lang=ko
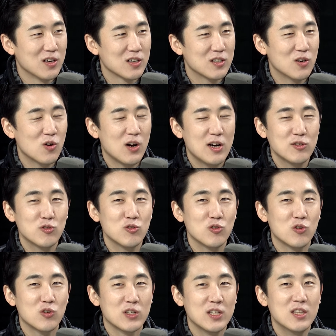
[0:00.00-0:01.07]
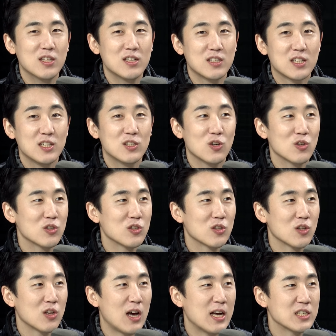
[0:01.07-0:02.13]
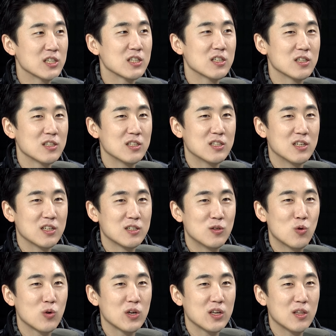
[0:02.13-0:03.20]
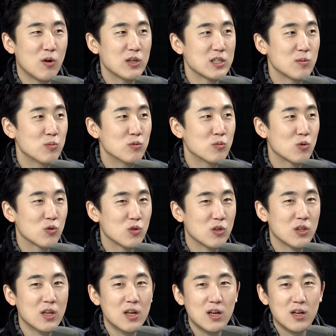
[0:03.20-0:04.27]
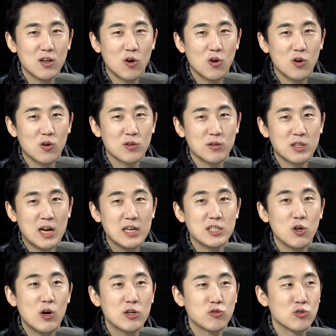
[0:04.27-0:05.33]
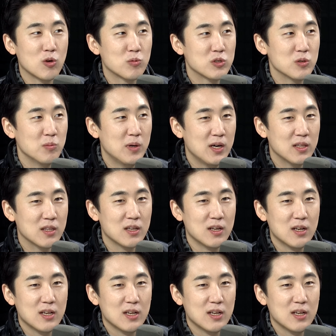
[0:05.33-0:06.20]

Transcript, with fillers: 그걸 할 수 있는 기전은 아직은 이제 의료기기나 화장품으로는 어 달성할 수는 없지만